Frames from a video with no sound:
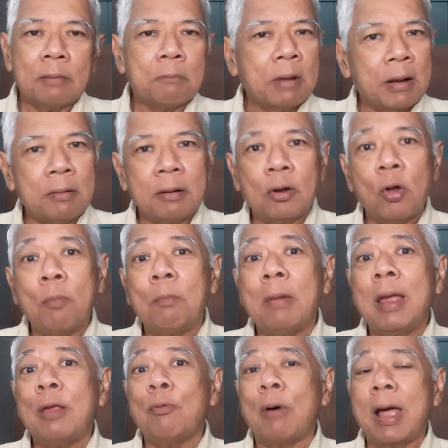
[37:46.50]
มันลบ
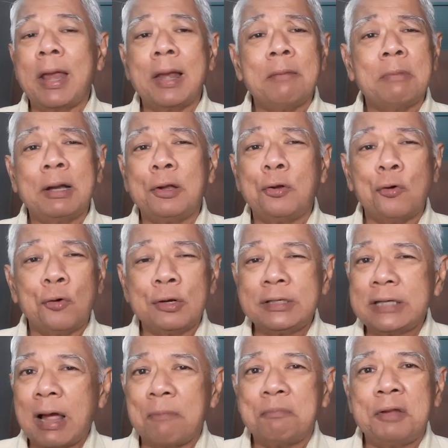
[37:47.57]
ไม่ไหวแล้วมันโดน
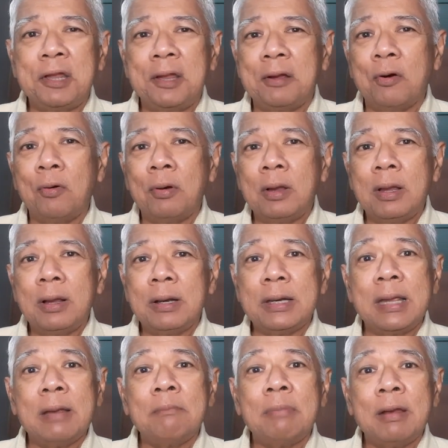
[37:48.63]
จับที่
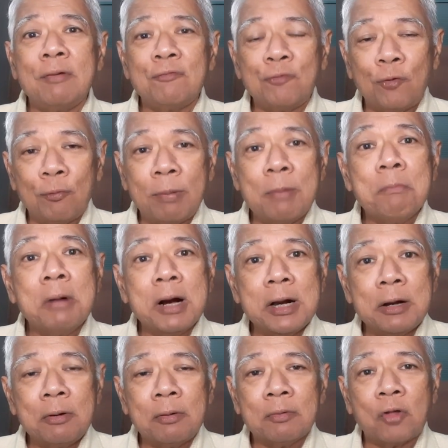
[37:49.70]
เดียนเบียนฟูไปหมื่
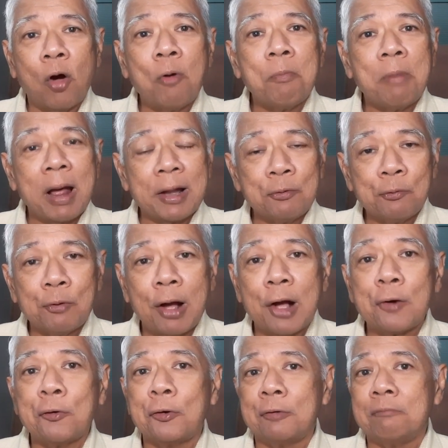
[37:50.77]
นสองพันกว่า
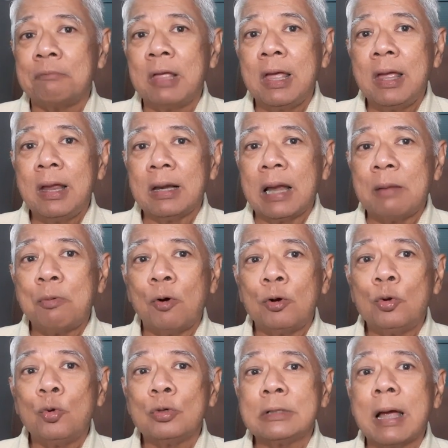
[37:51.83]
คนนายพล
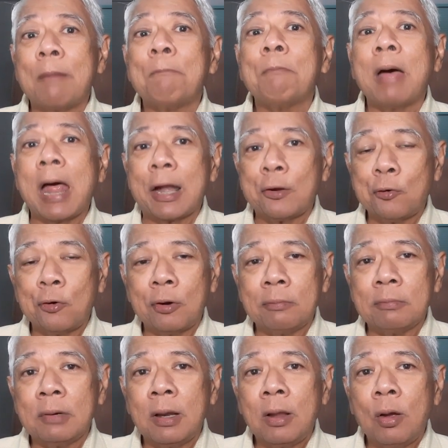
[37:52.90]
ถูกจับแปดคน
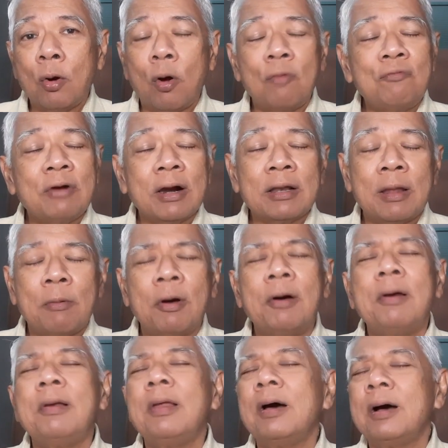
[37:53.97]
คนฝรั่งเศสบอก
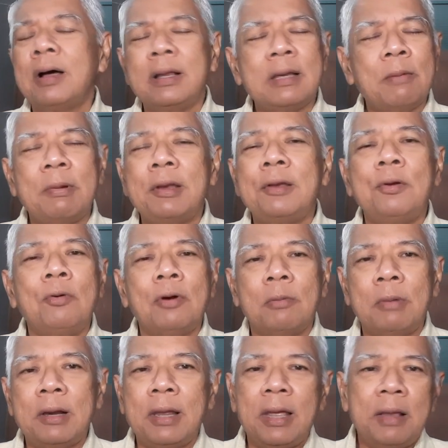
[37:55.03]
เฮ้ยเลิกเฮ้ยอย่าไปยุ่งกับ
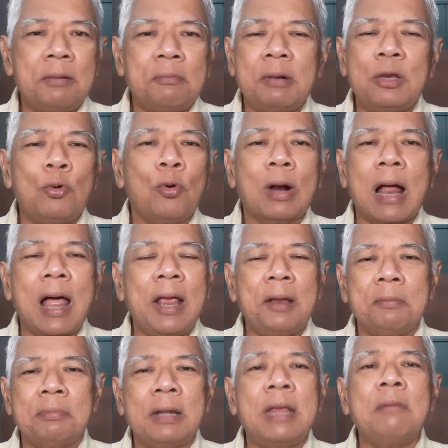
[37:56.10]
มันเลยมันอยู่ไกล
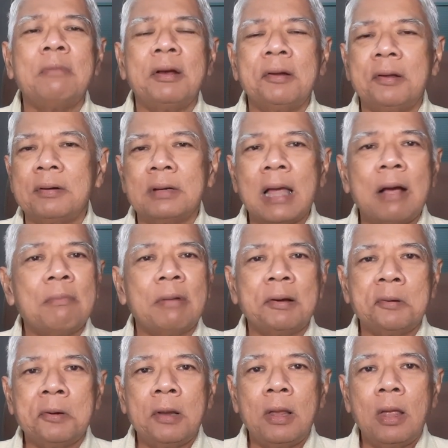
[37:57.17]
ทิ้งมันเฮ้ยช่างมัน
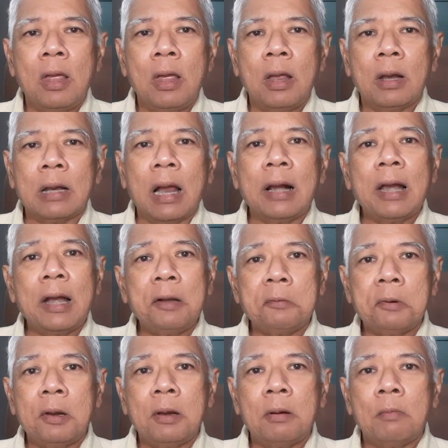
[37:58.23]
ดังนั้น
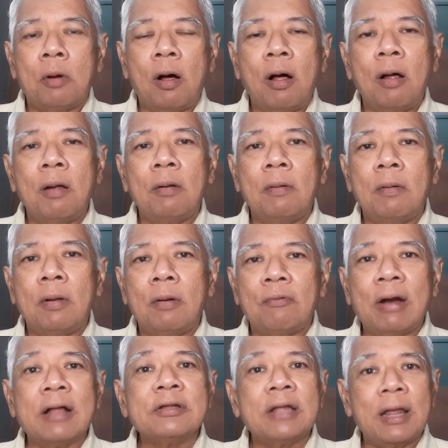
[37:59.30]
พอฝ
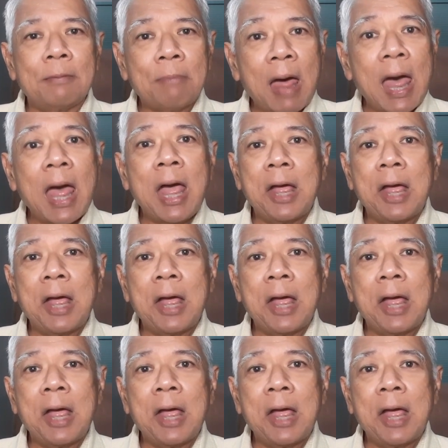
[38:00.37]
รั่งเศสแพ้